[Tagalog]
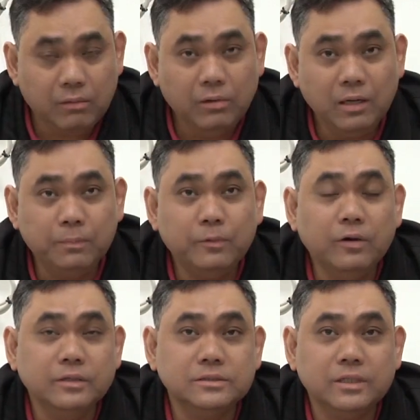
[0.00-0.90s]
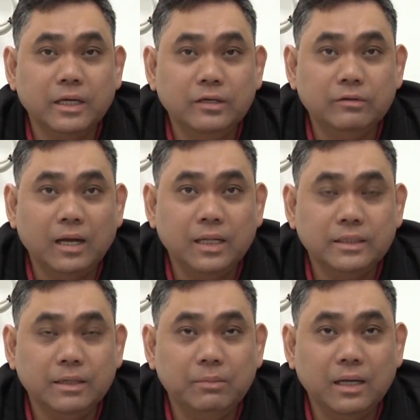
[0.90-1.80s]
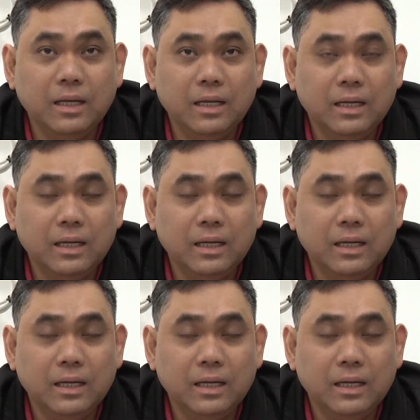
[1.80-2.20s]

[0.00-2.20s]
Well, of course, eh, yung ating mga